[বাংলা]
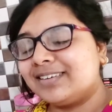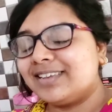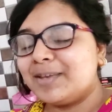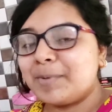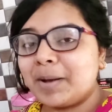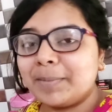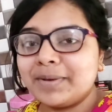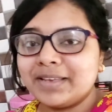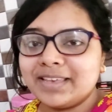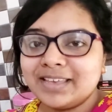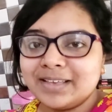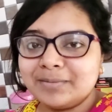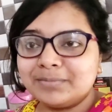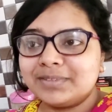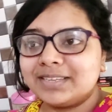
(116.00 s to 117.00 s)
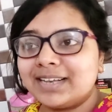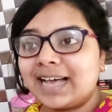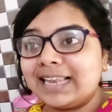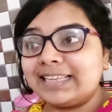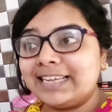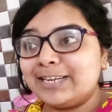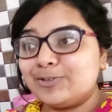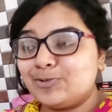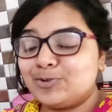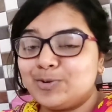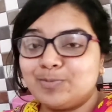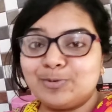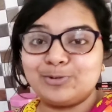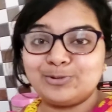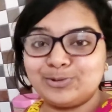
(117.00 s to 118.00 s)
কিভাবে কি কালকের জন্য
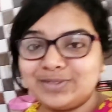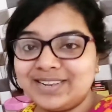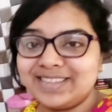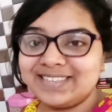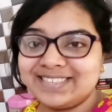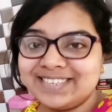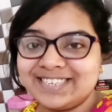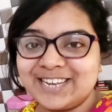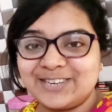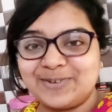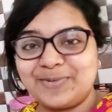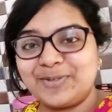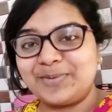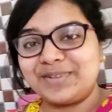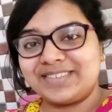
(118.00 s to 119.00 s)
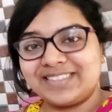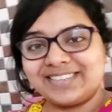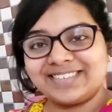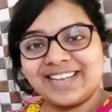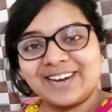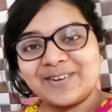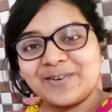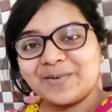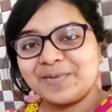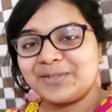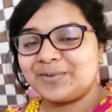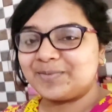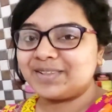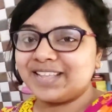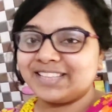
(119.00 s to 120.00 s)
প্রস্তুতি নিচ্ছি সেই সবই তোমাদের সাথে শেয়ার করবো
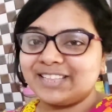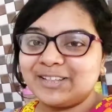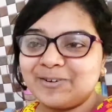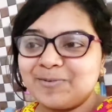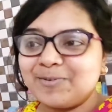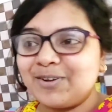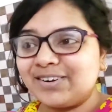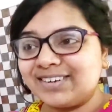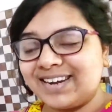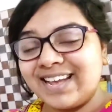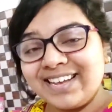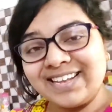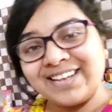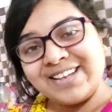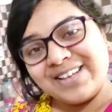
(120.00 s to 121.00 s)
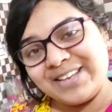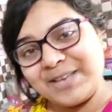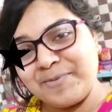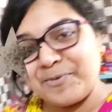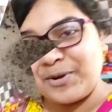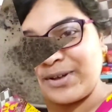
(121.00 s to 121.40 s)
তোমরা দেখতে থাকো ব্লগটা কিপ